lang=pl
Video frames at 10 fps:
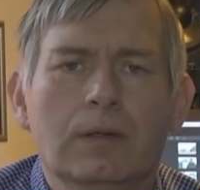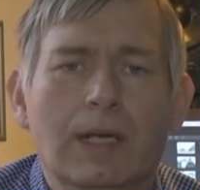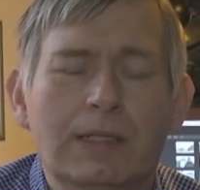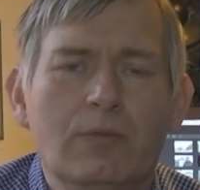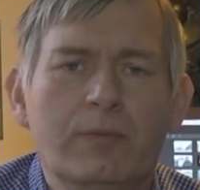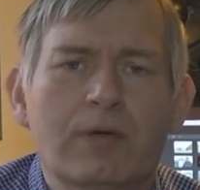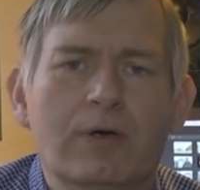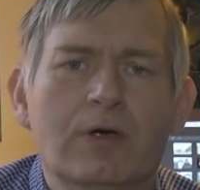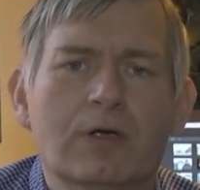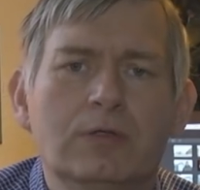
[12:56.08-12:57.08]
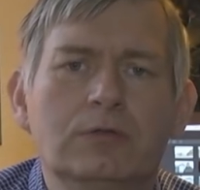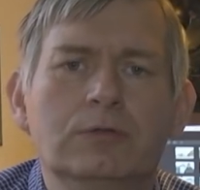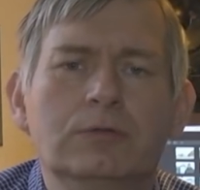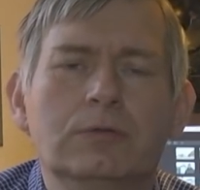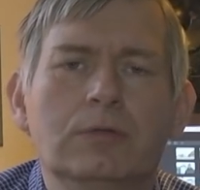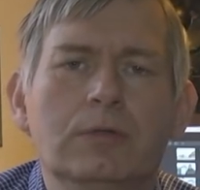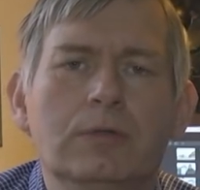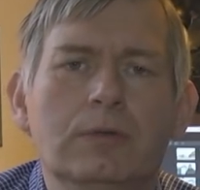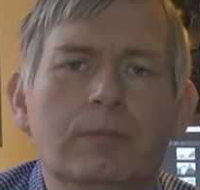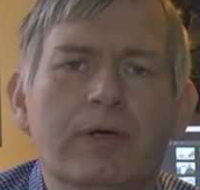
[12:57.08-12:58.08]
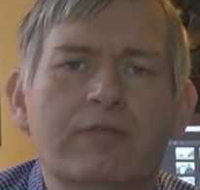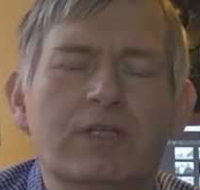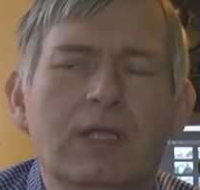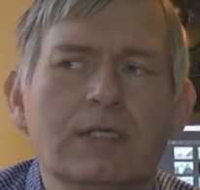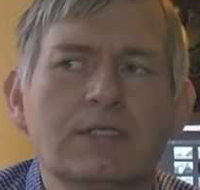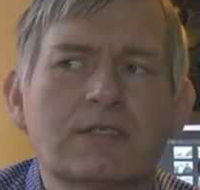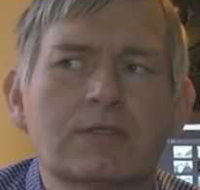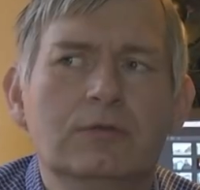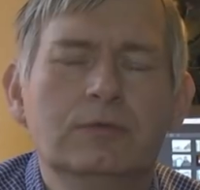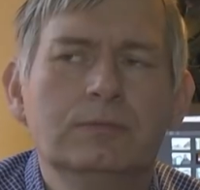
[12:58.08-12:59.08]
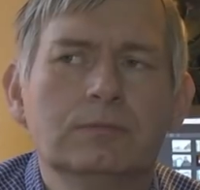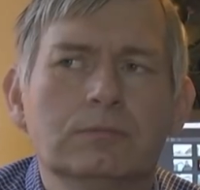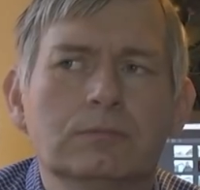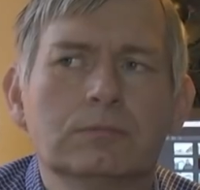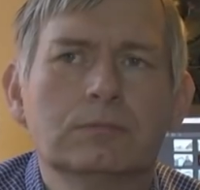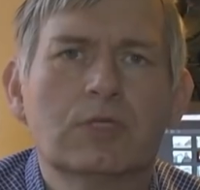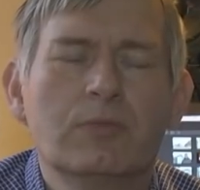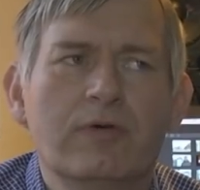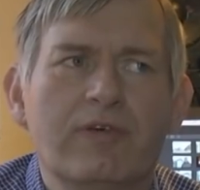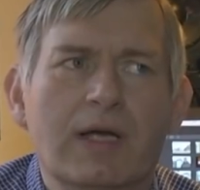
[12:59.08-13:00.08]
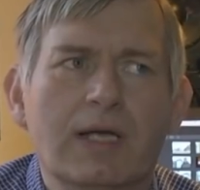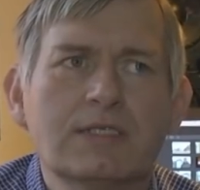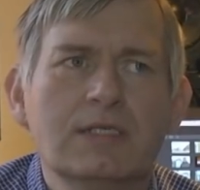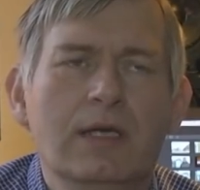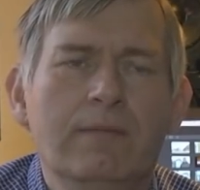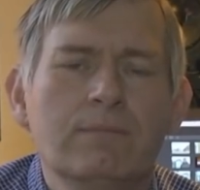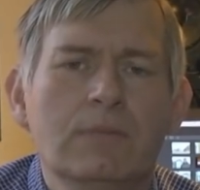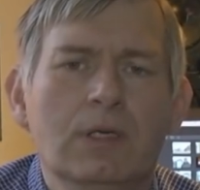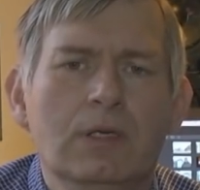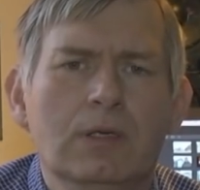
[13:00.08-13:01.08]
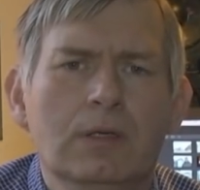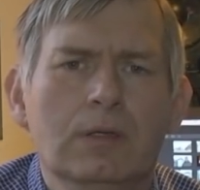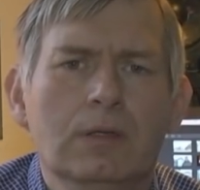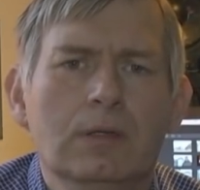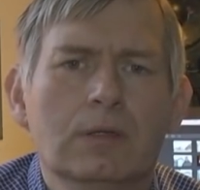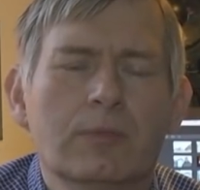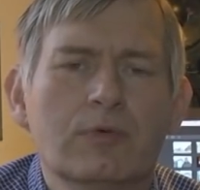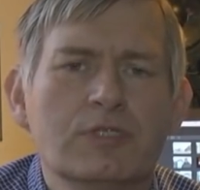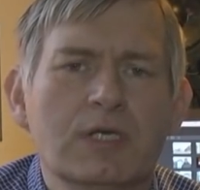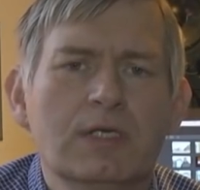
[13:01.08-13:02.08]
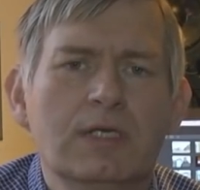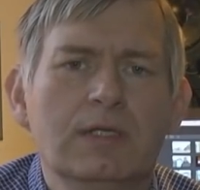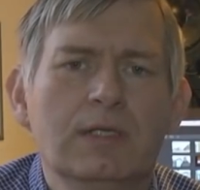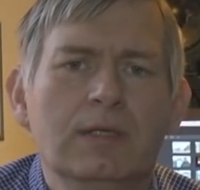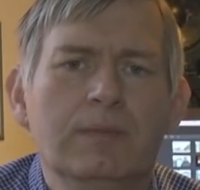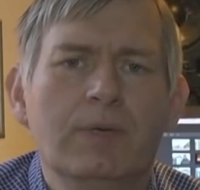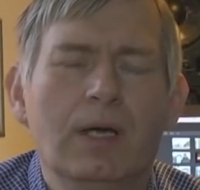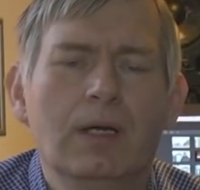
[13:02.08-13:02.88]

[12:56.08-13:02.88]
Latem ubiegłego roku byłem w Gdańsku to były wakacje. To był dzień, kiedy